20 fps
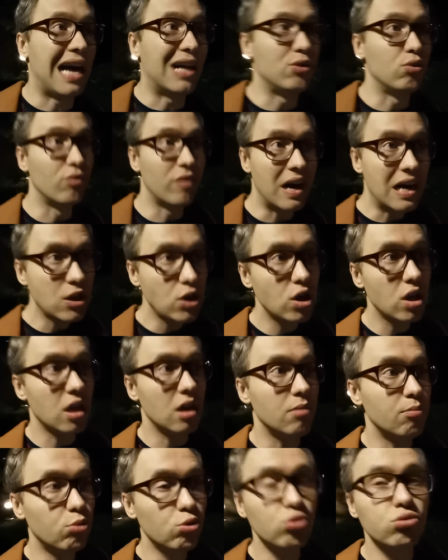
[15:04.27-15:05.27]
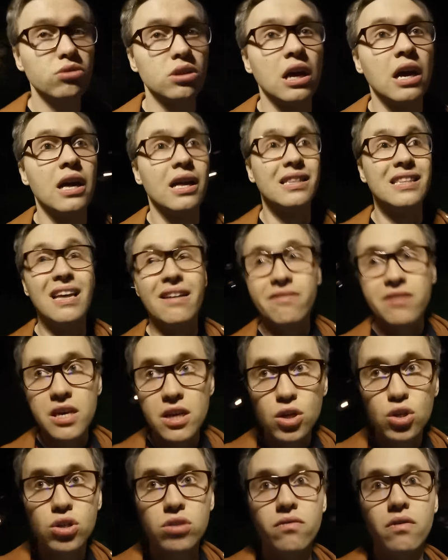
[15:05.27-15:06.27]
Одуванчики будут
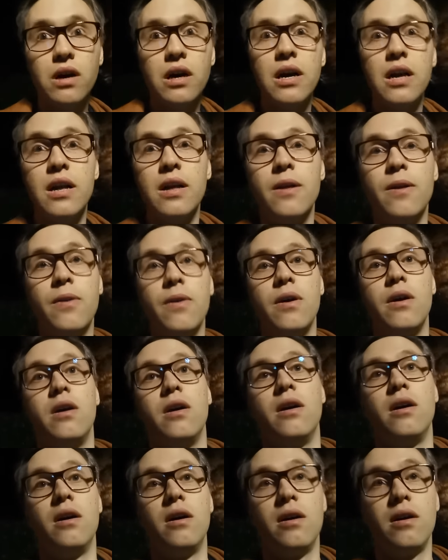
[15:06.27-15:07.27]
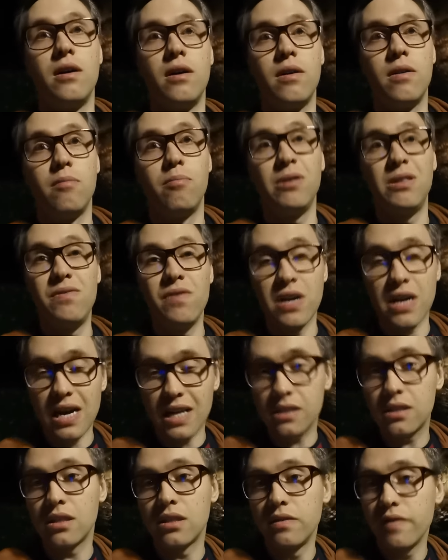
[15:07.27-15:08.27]
доверчиво а,
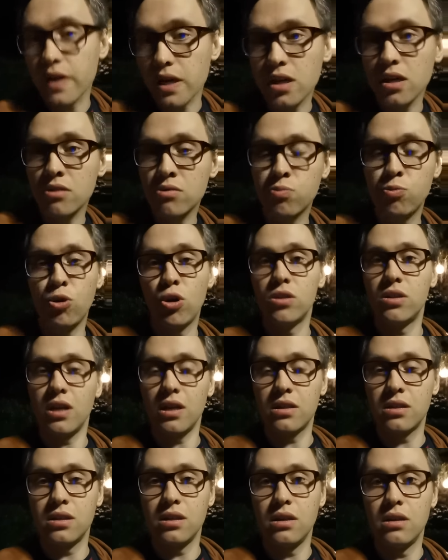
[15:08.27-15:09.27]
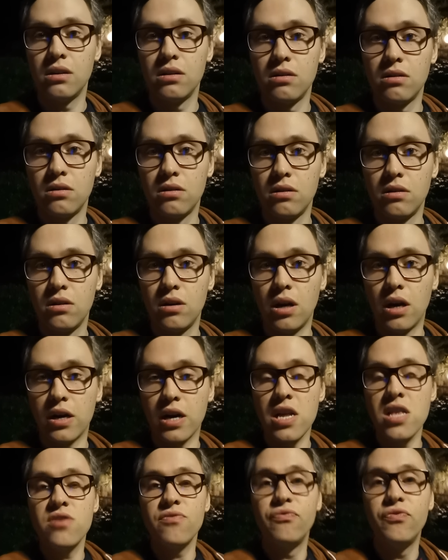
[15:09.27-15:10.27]
подвергаться сверхэксплуатации
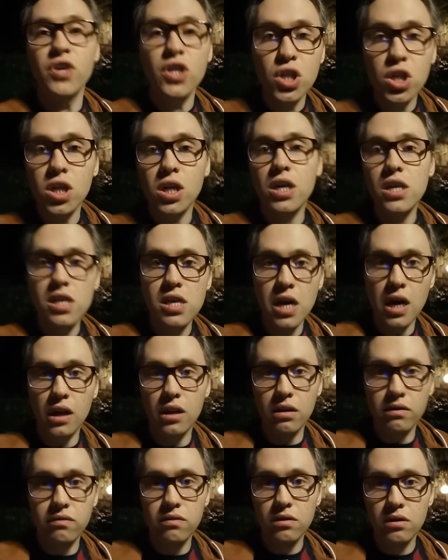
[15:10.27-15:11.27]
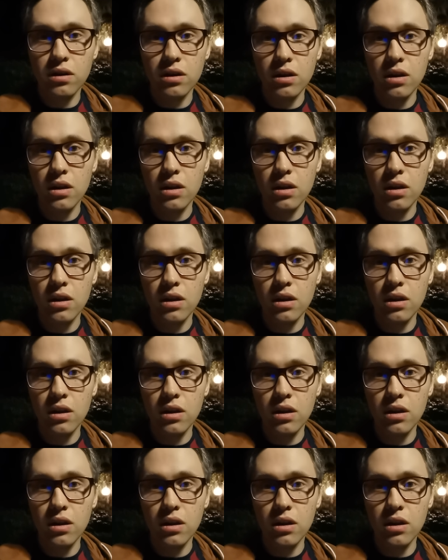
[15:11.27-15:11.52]
ради высших идеалов.